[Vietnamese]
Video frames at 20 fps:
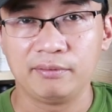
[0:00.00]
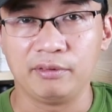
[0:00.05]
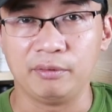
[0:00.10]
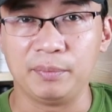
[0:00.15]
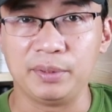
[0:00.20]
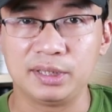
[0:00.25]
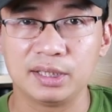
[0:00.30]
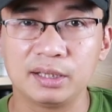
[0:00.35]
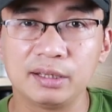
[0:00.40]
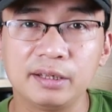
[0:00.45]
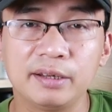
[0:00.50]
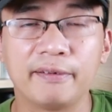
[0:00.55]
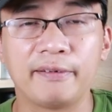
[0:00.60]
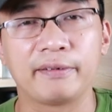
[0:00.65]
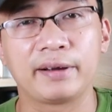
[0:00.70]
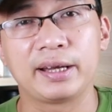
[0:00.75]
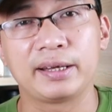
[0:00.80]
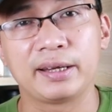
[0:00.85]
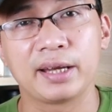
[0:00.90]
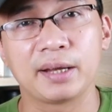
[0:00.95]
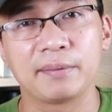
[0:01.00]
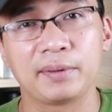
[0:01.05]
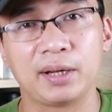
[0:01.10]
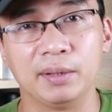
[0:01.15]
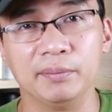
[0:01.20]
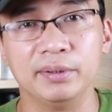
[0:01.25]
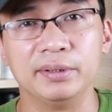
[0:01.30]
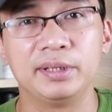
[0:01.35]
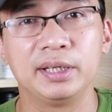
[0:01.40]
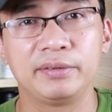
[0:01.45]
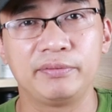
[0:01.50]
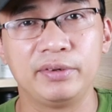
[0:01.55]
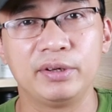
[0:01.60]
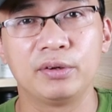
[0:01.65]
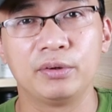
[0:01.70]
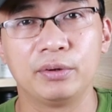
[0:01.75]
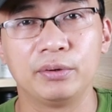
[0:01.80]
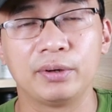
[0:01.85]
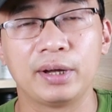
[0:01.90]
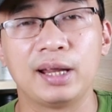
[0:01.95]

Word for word: Mình rất là hy vọng các anh em cảm thấy thích video,